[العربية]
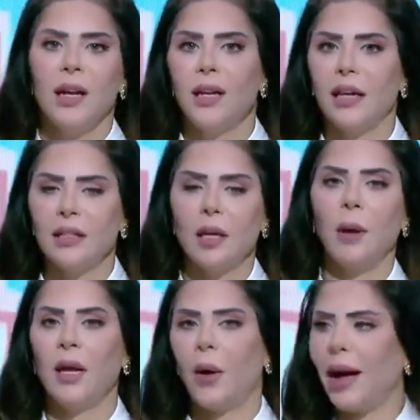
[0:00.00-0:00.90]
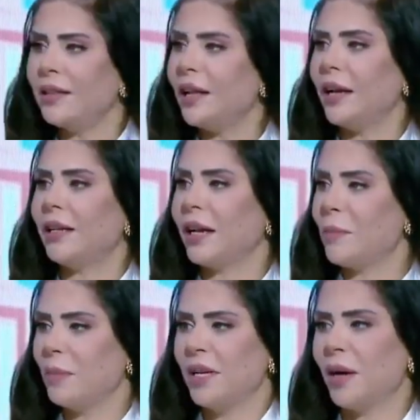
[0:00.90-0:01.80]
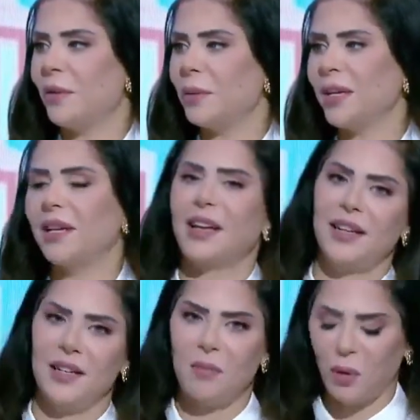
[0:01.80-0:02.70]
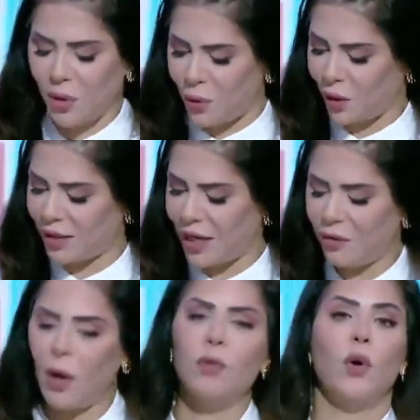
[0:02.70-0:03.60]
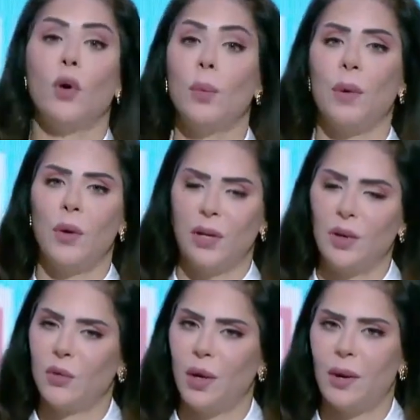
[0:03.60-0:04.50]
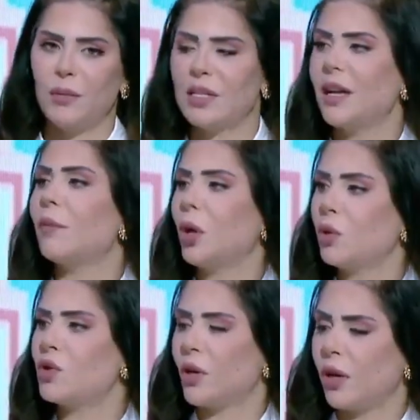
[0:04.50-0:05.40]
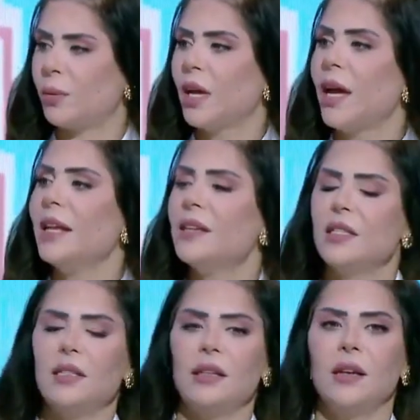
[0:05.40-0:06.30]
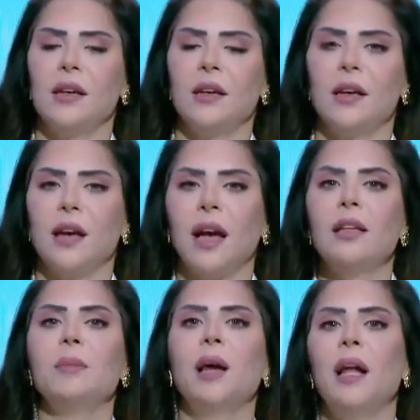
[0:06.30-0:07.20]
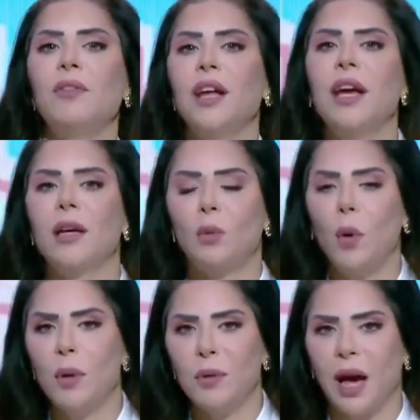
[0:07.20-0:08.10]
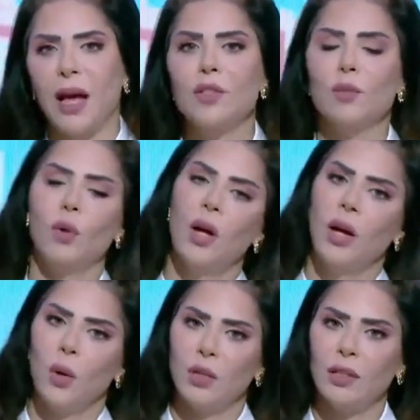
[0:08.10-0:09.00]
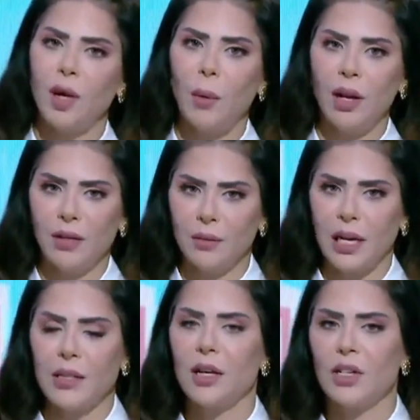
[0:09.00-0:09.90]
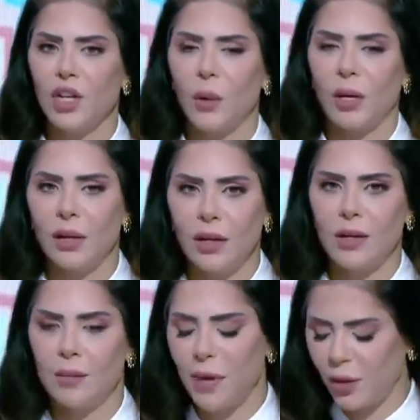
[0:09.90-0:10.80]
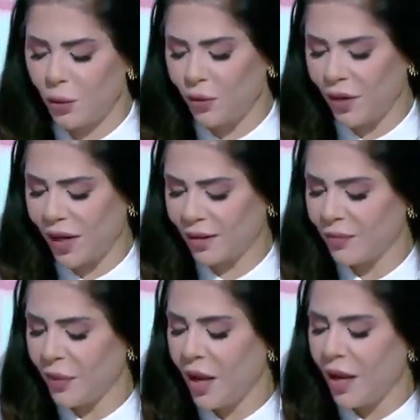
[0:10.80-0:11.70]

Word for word: لكن طبعا لو عدى هنا جنبنا يعني الموضوع مختلف أوه. او في اوروبا او غيره طبعا بس طبعًا. انا برضو استغربت ناس اخذت بالها في الاخر وهم بيحاسبوا ده طبعا ما يحصلش او غير مألوف يعني